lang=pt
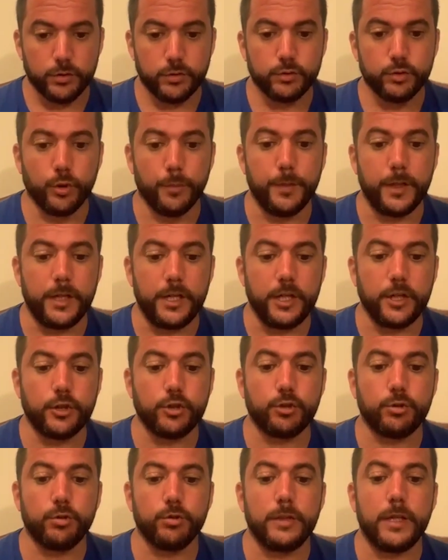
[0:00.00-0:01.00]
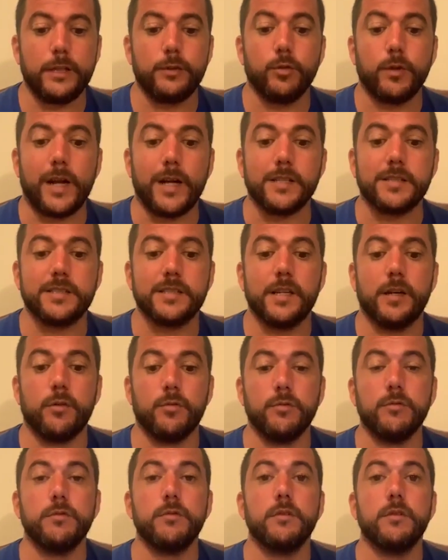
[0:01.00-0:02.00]
do ministro da
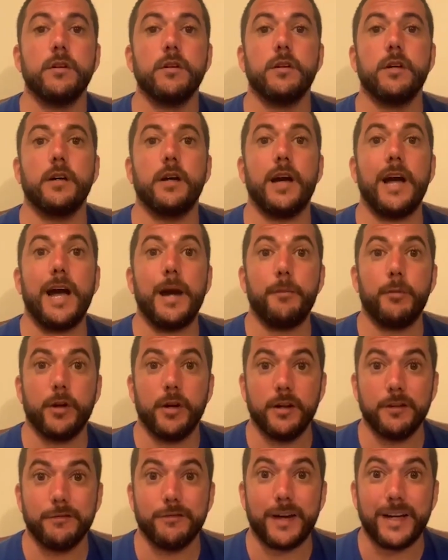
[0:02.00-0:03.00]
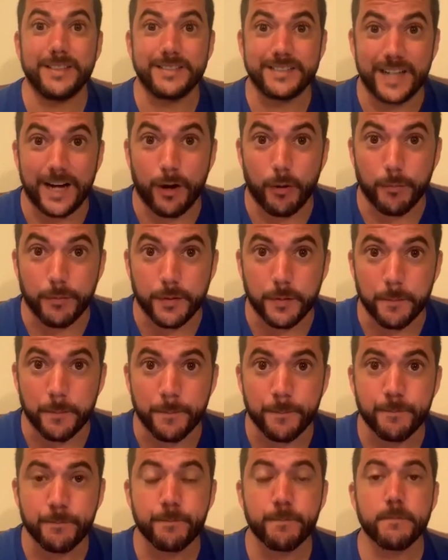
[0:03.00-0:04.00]
Educação, Abraham Weintraub.
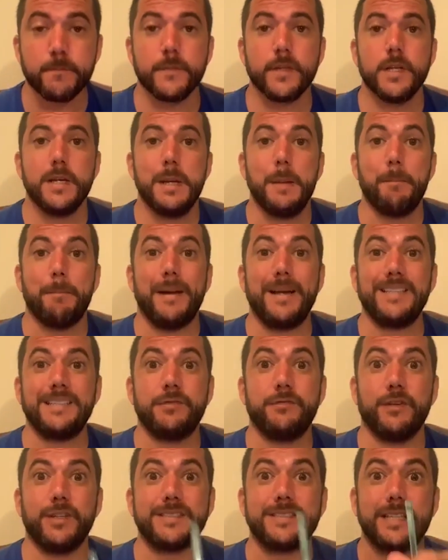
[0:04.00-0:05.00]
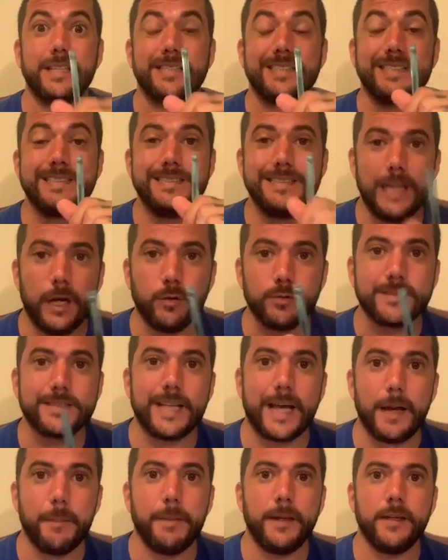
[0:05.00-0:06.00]
Mas vocês não
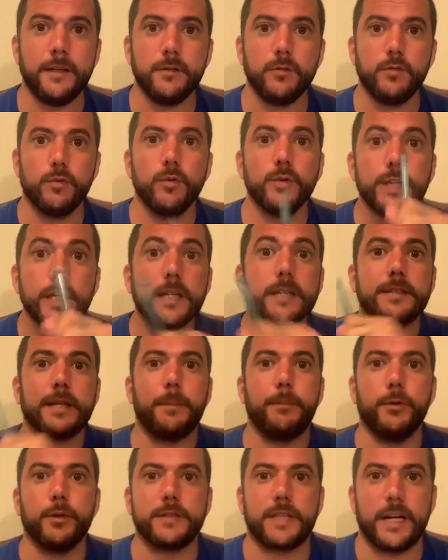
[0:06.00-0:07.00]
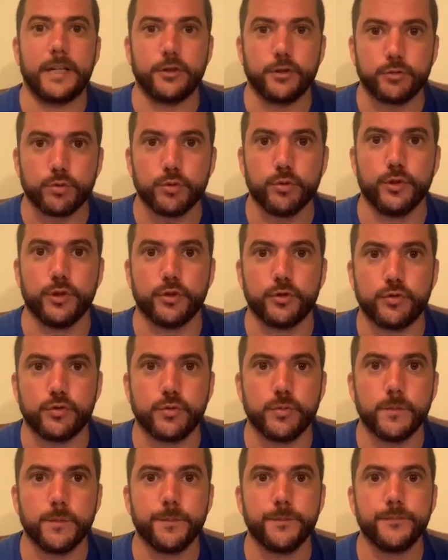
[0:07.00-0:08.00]
sabem o que está por trás de tudo
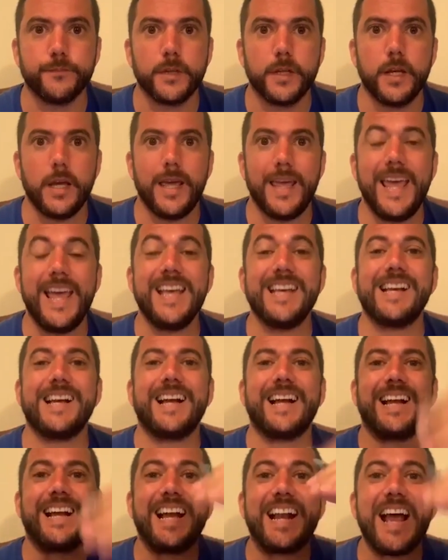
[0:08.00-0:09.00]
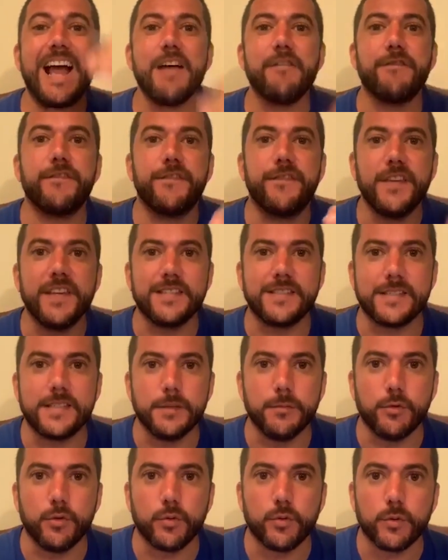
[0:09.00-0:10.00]
isso. É
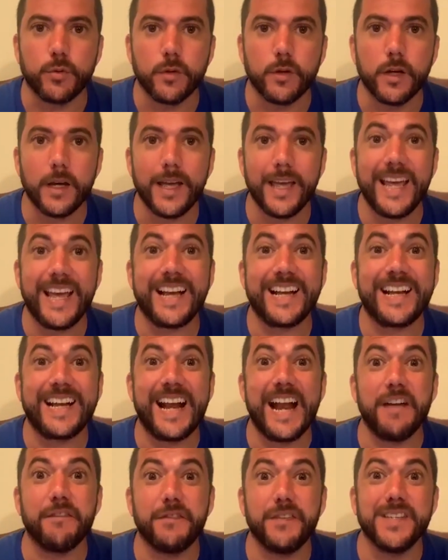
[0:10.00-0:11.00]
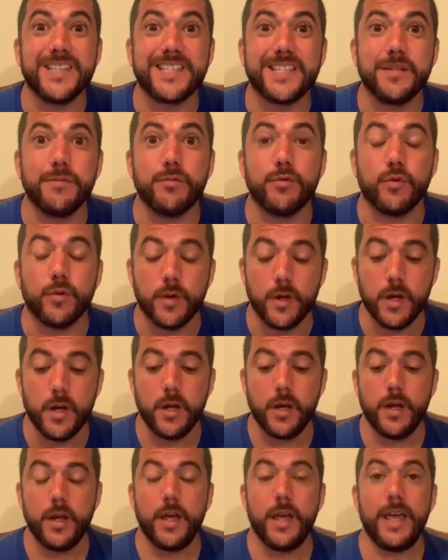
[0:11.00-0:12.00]
gravíssimo, é gravíssimo.
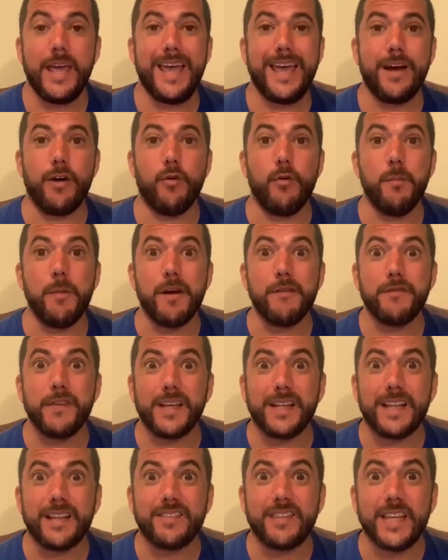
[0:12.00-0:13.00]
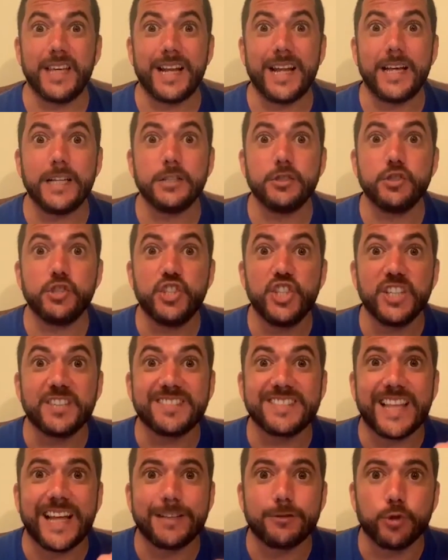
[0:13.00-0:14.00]
É uma verdadeira
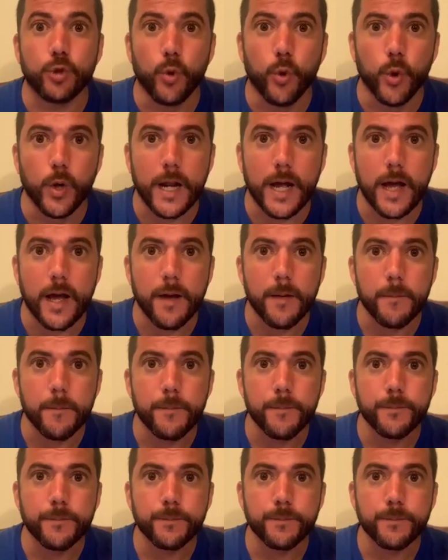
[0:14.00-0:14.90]
ditadura